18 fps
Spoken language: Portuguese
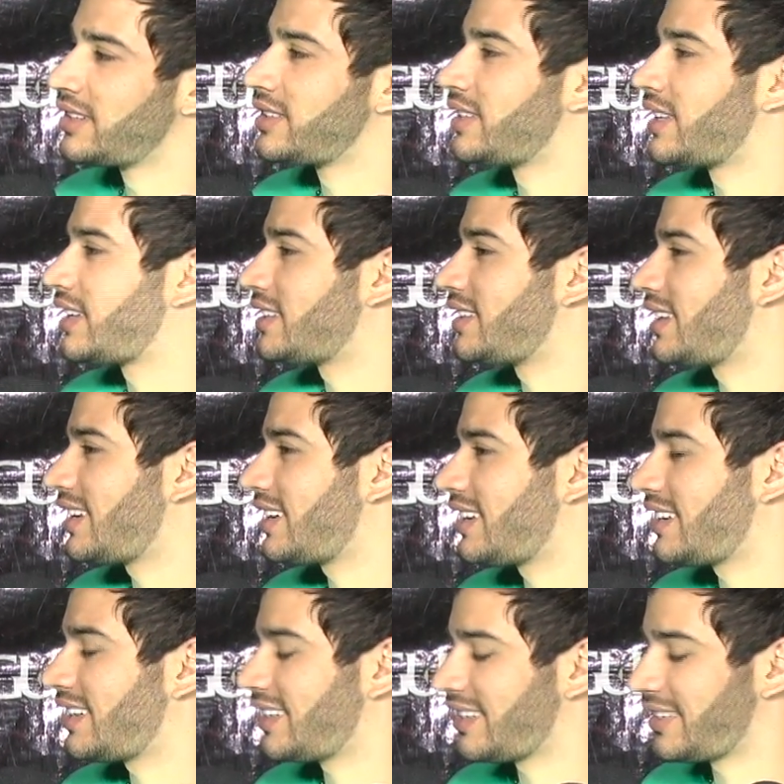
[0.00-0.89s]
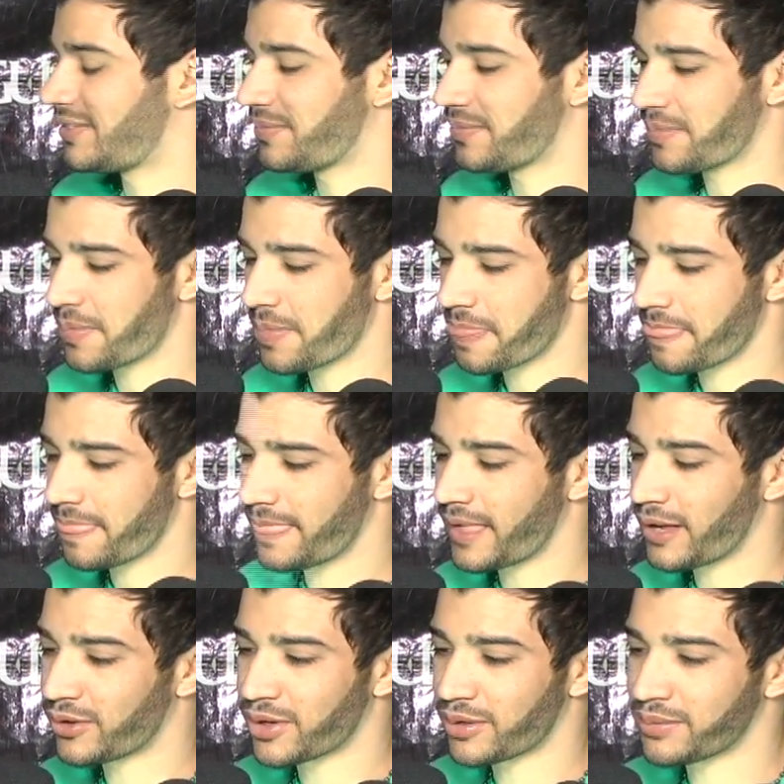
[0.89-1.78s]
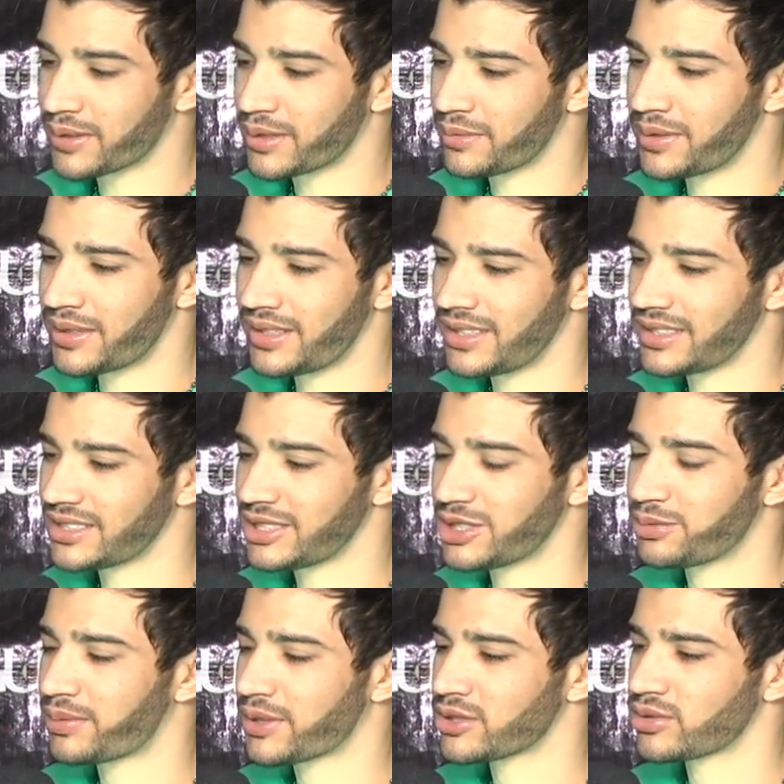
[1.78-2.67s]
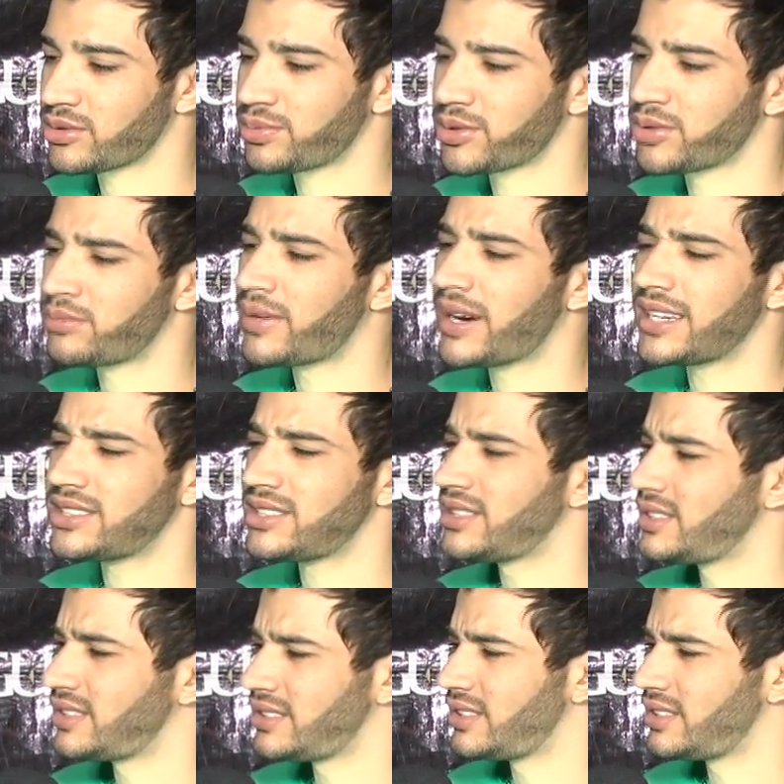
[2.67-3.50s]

Na, na, na Europa também a gente passou por mais de,